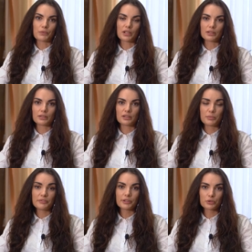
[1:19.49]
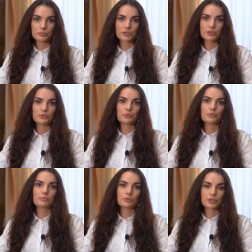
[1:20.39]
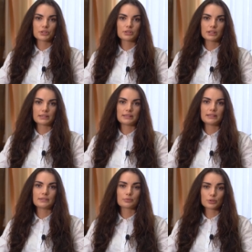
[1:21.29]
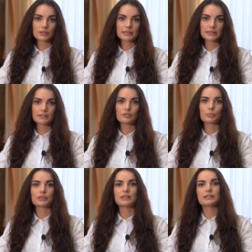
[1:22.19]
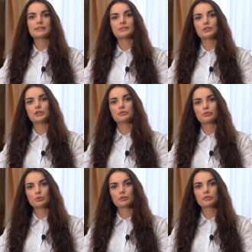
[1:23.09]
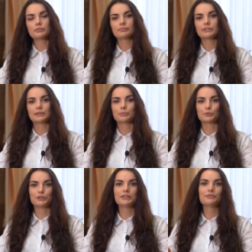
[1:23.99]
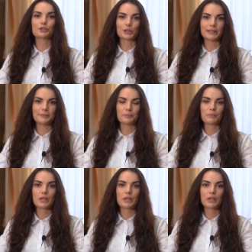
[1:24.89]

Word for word: А, миф о том, что можно нарастить волосы, впоследствии чего заполучить в шей.